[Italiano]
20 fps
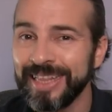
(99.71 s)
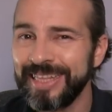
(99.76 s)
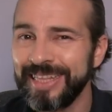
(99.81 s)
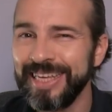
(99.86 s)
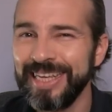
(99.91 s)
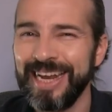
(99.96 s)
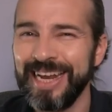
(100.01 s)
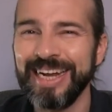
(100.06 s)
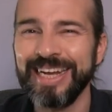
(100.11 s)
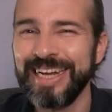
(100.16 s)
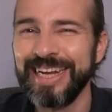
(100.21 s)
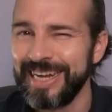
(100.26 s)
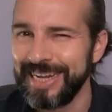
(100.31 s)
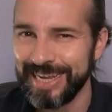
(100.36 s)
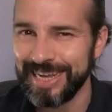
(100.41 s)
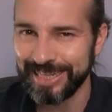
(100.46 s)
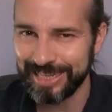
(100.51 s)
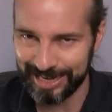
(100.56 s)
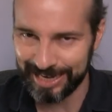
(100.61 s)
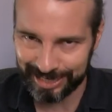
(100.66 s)

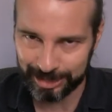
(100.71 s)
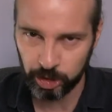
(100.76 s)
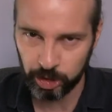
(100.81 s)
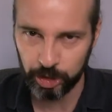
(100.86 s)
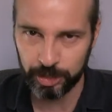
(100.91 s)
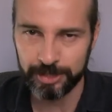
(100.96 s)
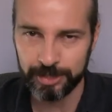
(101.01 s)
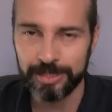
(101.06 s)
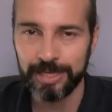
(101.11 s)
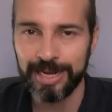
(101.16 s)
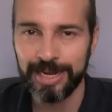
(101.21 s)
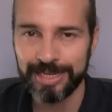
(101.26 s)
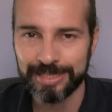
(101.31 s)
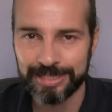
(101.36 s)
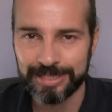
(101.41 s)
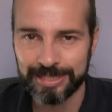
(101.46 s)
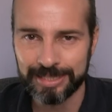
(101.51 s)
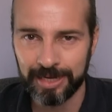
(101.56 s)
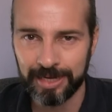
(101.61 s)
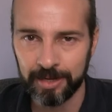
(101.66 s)
tirannia della
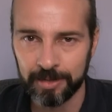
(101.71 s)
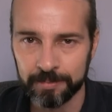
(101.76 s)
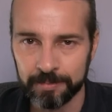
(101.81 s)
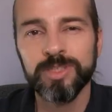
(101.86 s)
gentilezza.